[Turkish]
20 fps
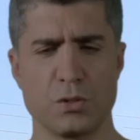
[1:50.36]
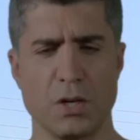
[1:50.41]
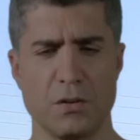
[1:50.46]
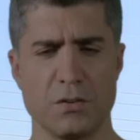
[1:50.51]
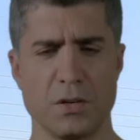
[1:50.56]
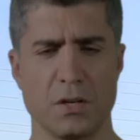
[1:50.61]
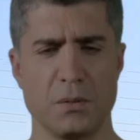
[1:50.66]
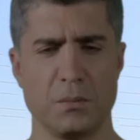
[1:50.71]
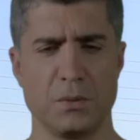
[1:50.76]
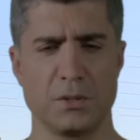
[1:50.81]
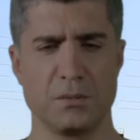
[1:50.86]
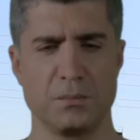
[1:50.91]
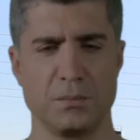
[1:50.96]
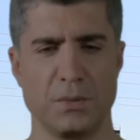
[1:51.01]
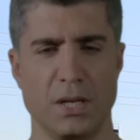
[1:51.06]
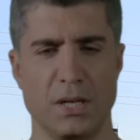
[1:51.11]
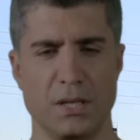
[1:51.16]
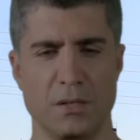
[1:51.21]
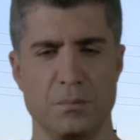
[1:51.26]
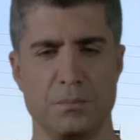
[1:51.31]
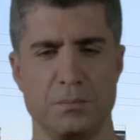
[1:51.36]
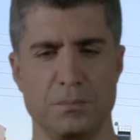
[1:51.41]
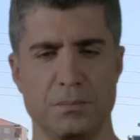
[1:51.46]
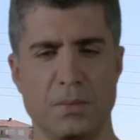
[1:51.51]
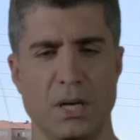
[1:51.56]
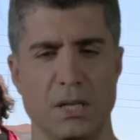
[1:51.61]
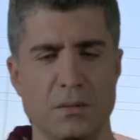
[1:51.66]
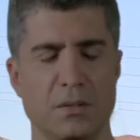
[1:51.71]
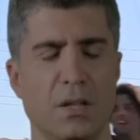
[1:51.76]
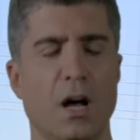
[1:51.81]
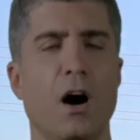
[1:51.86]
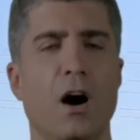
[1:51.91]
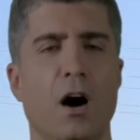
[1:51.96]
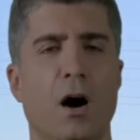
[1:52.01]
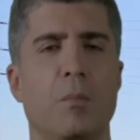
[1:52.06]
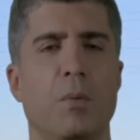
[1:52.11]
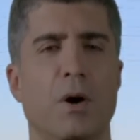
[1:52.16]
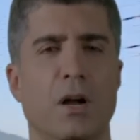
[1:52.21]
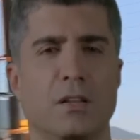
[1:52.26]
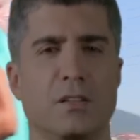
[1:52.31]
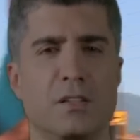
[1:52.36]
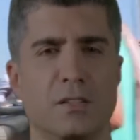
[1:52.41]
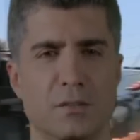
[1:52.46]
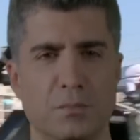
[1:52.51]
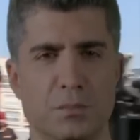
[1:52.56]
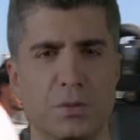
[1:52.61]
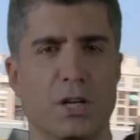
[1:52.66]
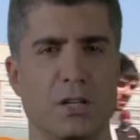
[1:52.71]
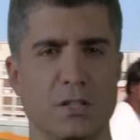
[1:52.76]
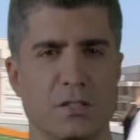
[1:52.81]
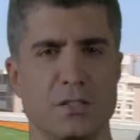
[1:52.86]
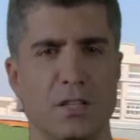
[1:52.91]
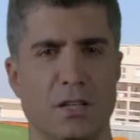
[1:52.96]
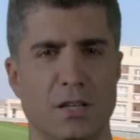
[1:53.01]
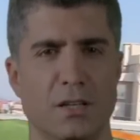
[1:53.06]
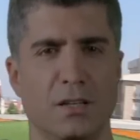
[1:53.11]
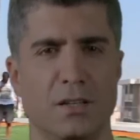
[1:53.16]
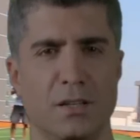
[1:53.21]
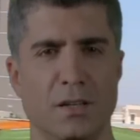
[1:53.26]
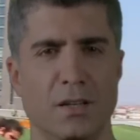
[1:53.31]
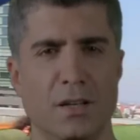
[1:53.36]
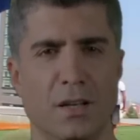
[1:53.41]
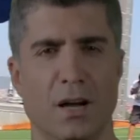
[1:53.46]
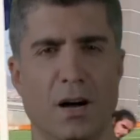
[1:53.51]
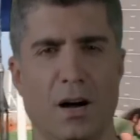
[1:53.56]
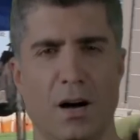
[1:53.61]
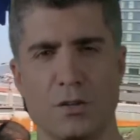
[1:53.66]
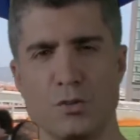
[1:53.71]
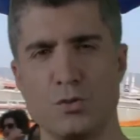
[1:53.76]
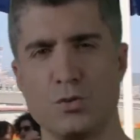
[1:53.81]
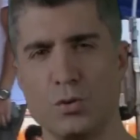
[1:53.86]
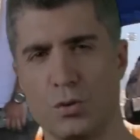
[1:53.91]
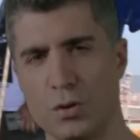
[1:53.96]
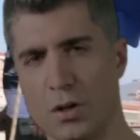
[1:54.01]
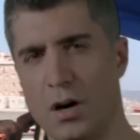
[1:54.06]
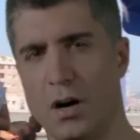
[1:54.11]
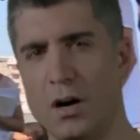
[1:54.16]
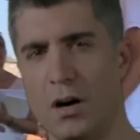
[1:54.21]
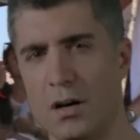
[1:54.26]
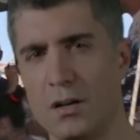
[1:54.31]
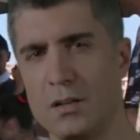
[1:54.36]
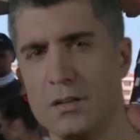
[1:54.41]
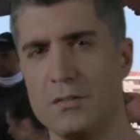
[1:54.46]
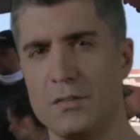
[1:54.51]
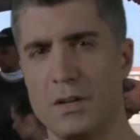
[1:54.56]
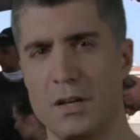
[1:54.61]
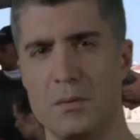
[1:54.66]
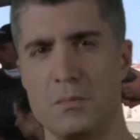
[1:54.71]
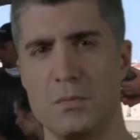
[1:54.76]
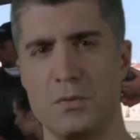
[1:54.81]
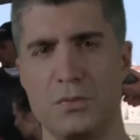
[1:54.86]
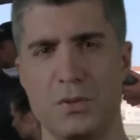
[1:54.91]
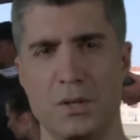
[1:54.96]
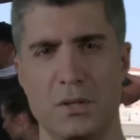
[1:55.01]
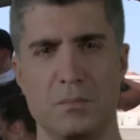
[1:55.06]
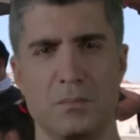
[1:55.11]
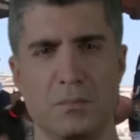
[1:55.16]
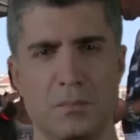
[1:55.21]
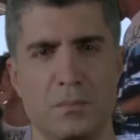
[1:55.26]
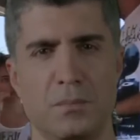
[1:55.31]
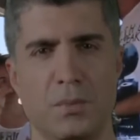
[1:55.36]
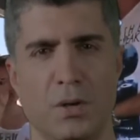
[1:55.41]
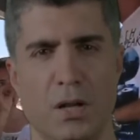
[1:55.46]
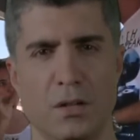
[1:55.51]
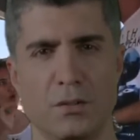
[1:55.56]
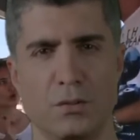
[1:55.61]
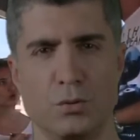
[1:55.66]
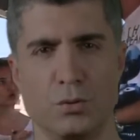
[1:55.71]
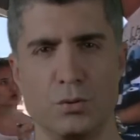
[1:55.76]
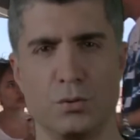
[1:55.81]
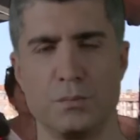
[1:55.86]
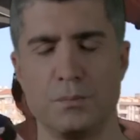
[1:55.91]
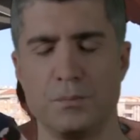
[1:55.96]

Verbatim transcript: davranamadım. Yani ben daha abartılı, biraz daha aksiyona ağırlık veren bir film planlıyordum.